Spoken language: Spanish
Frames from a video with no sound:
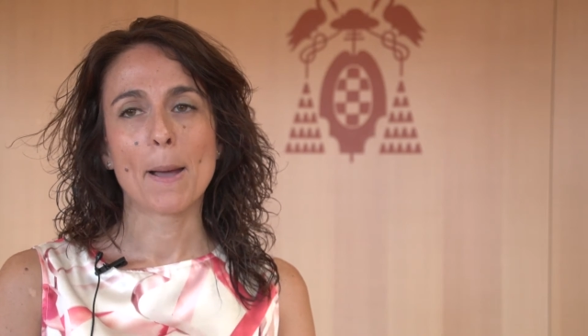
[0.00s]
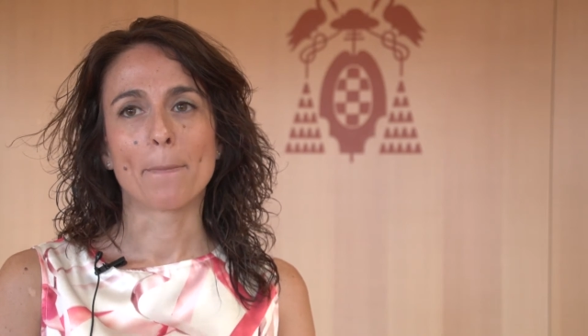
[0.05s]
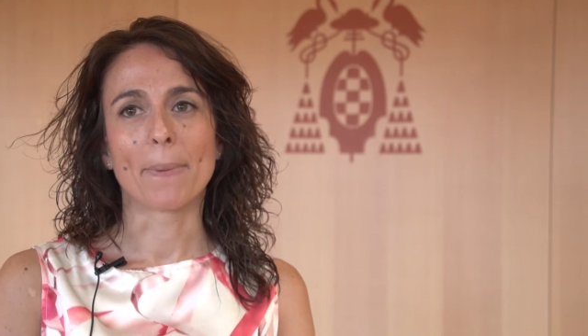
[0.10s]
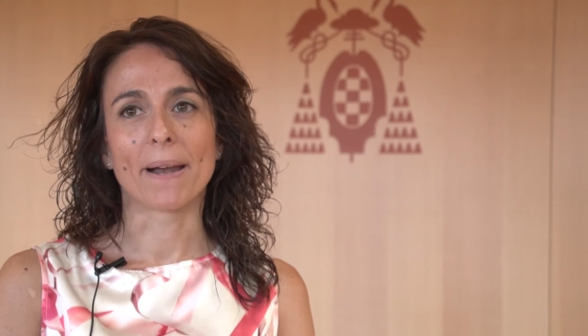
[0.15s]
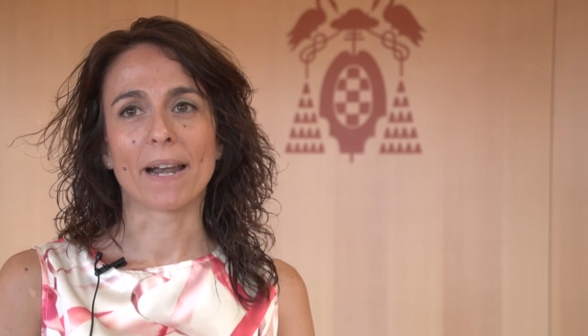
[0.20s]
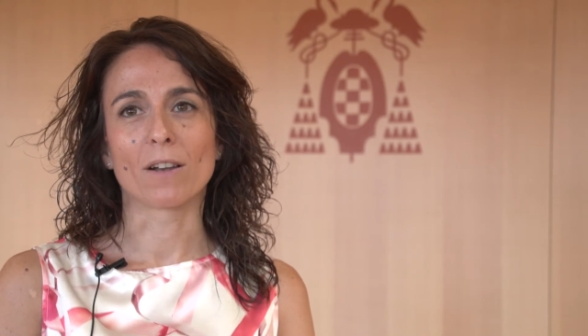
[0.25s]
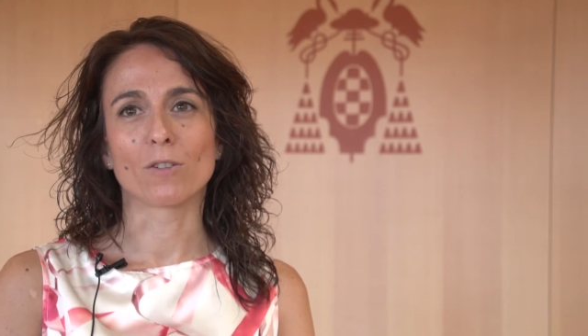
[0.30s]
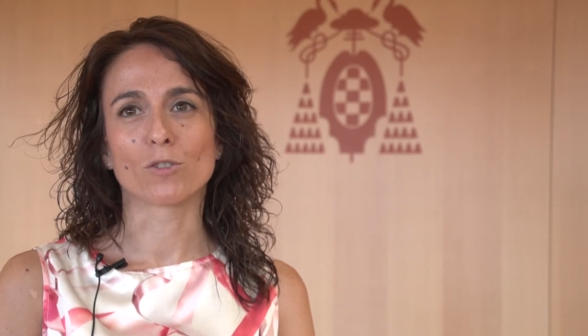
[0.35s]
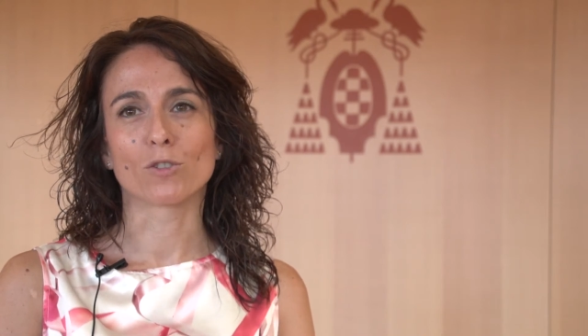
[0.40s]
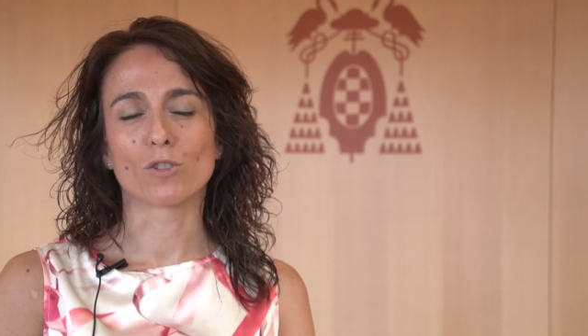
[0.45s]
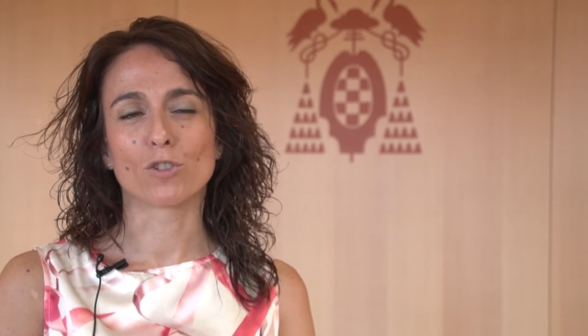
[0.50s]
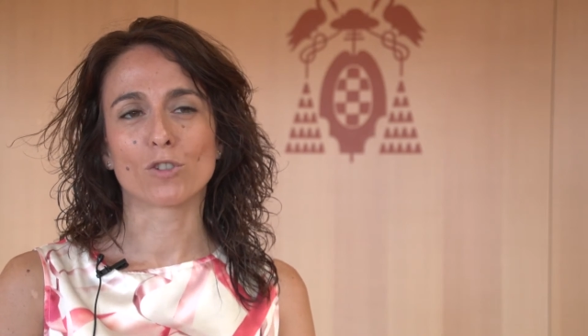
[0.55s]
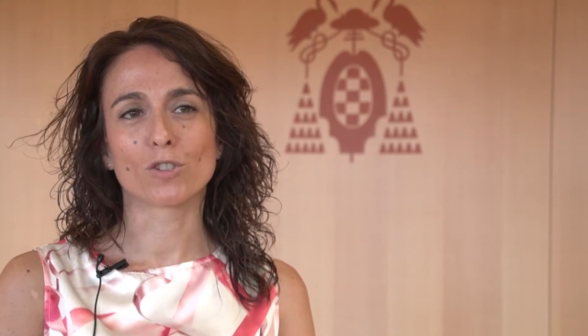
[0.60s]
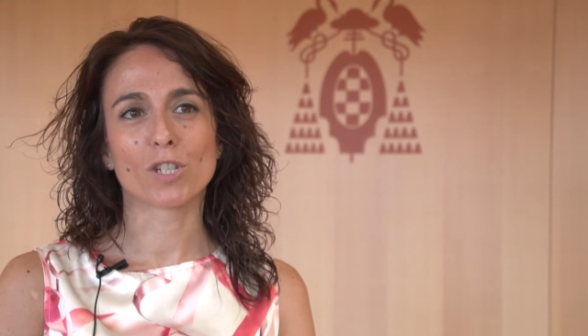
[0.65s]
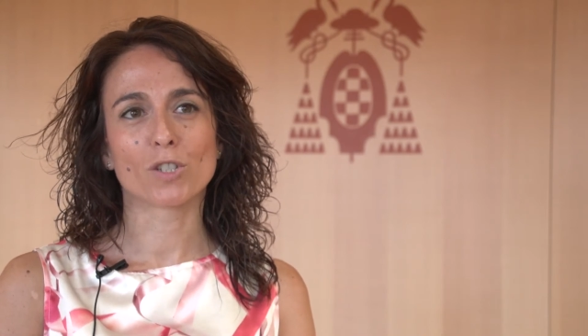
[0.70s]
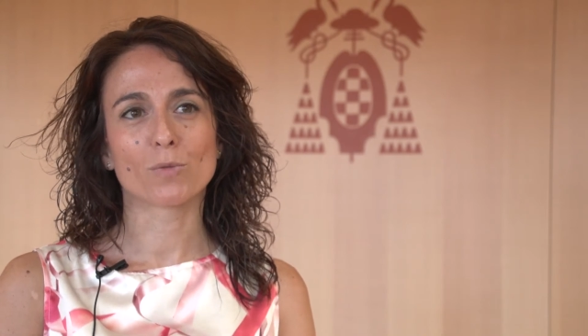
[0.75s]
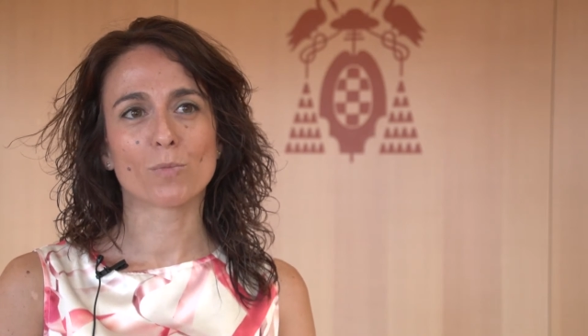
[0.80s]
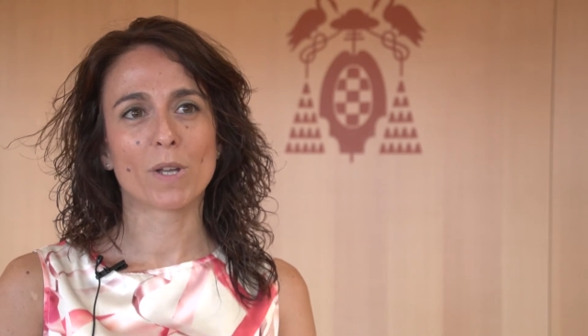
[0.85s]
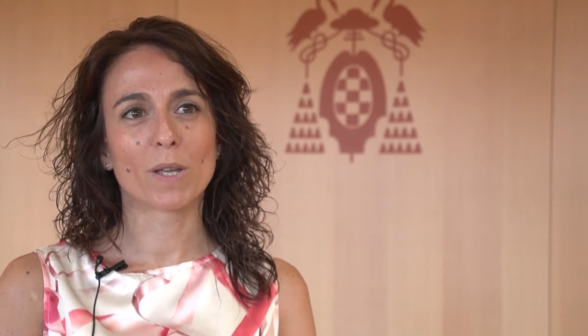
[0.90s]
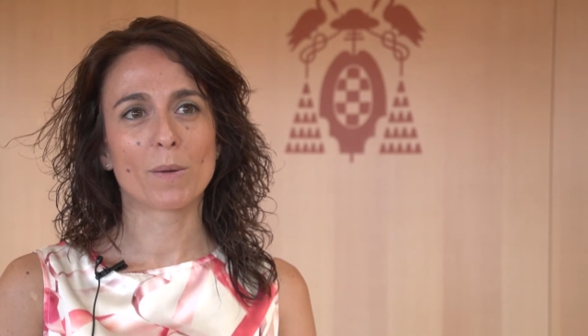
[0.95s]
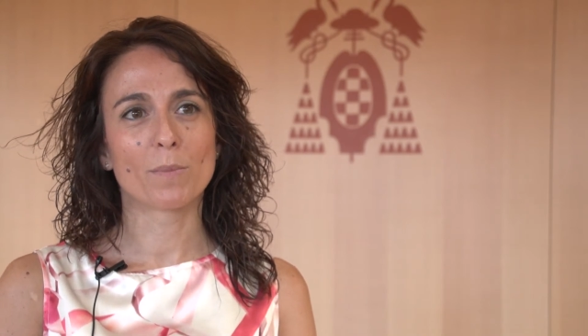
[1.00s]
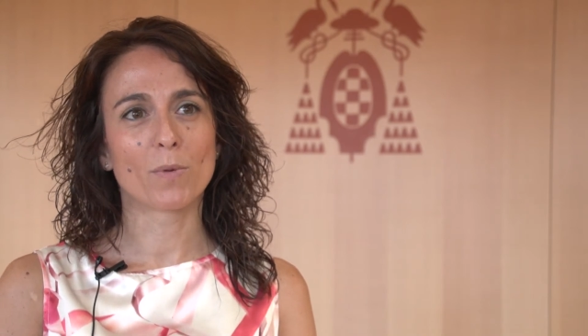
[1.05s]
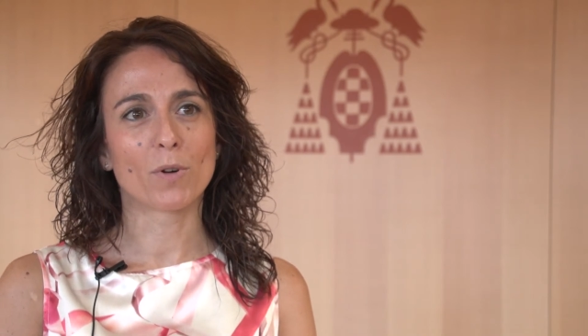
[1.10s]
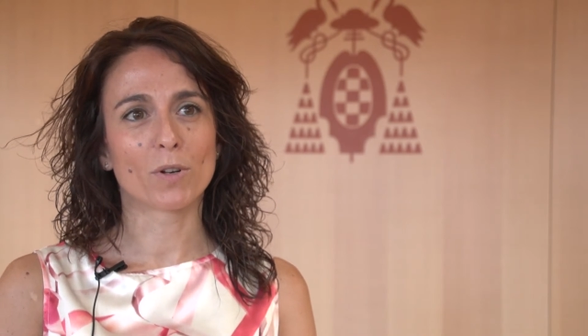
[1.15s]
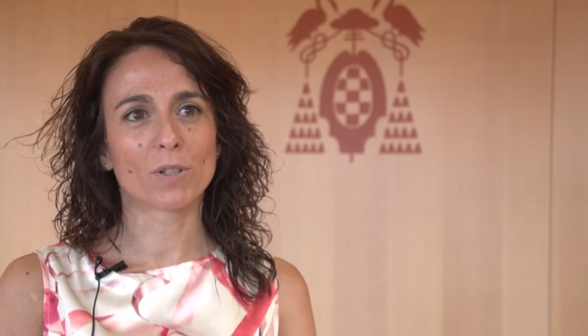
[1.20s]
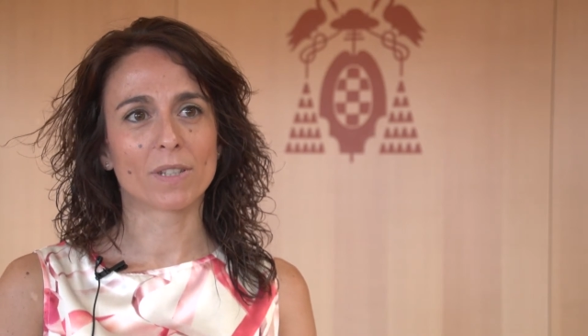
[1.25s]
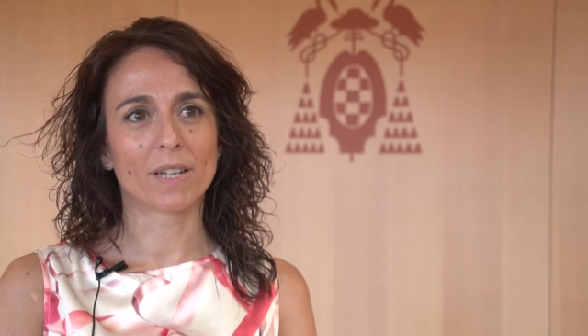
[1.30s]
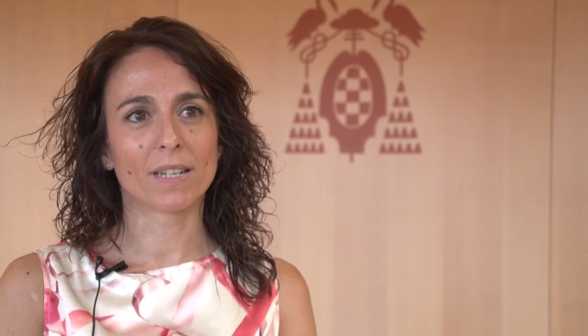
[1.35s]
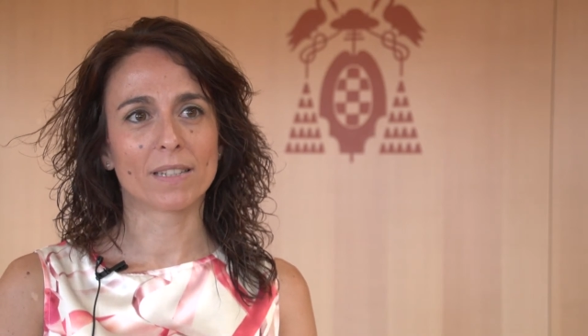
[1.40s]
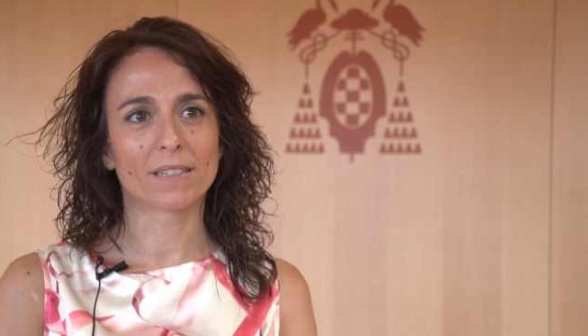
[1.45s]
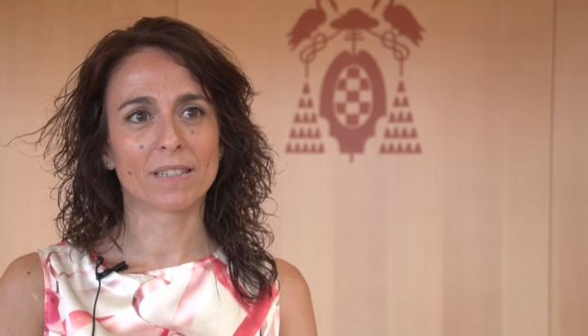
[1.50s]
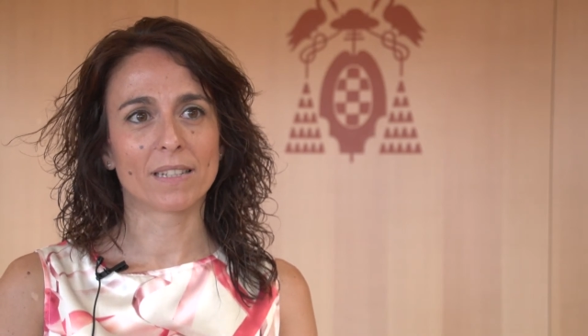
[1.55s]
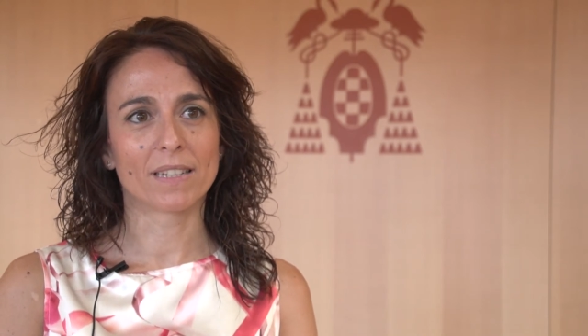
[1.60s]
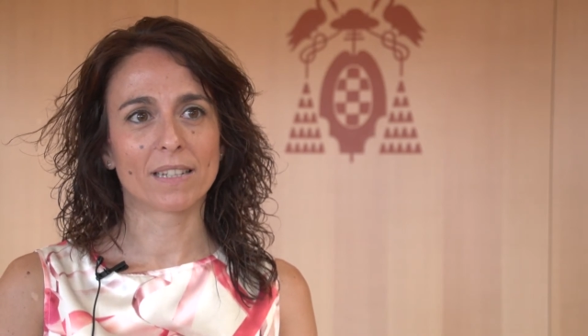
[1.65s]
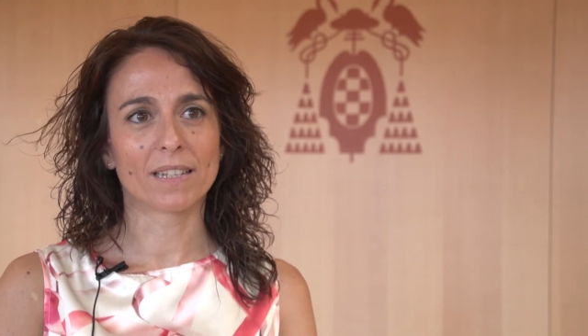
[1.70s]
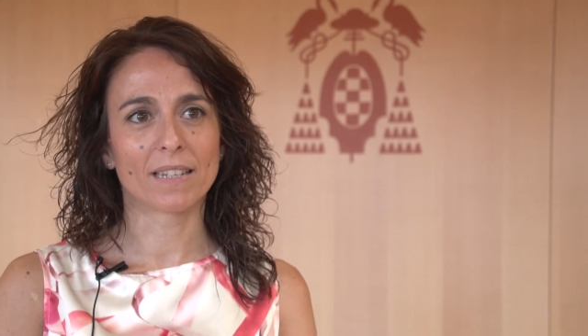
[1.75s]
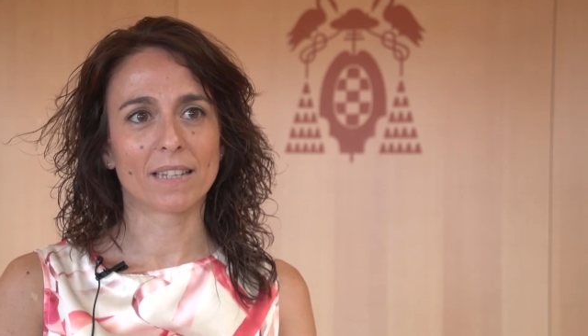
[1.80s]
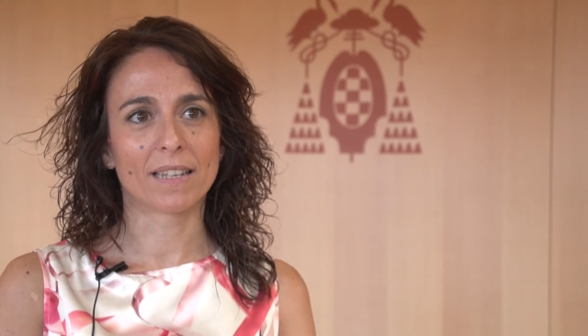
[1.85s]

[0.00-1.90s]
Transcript: Para nosotros es muy importante